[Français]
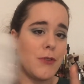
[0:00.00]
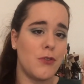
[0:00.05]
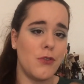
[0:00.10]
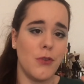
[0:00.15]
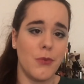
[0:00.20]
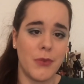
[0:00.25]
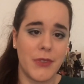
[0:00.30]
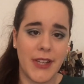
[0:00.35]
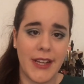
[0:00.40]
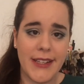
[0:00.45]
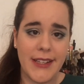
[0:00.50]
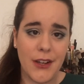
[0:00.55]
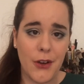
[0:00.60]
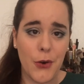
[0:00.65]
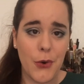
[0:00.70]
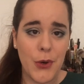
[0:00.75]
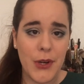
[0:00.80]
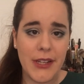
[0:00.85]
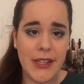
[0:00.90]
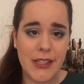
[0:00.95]
parce que dans mon dernier
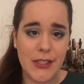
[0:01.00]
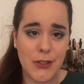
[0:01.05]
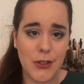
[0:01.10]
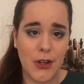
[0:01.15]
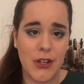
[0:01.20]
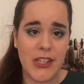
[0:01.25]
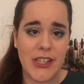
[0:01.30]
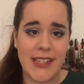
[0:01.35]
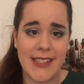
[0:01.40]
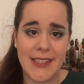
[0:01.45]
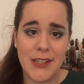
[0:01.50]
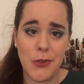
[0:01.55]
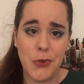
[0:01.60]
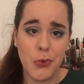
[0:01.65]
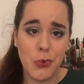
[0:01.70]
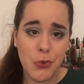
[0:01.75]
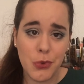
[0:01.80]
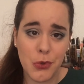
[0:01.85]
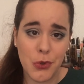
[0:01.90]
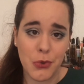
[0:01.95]
haul des soldes, j'ai acheté une
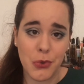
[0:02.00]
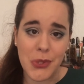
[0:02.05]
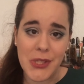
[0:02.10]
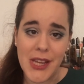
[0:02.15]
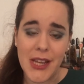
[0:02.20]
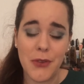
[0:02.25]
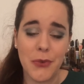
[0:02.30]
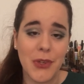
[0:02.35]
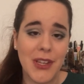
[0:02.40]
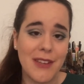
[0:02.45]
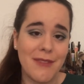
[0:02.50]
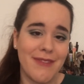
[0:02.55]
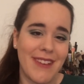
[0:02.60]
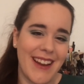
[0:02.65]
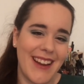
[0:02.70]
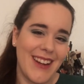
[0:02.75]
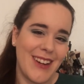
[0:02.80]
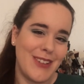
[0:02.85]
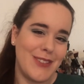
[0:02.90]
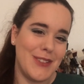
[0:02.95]
housse de coussin, donc il me
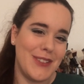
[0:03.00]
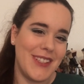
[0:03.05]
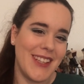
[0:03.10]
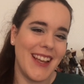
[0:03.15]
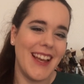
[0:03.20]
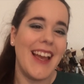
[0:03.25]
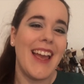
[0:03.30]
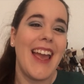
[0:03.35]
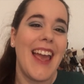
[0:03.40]
fallait un coussin.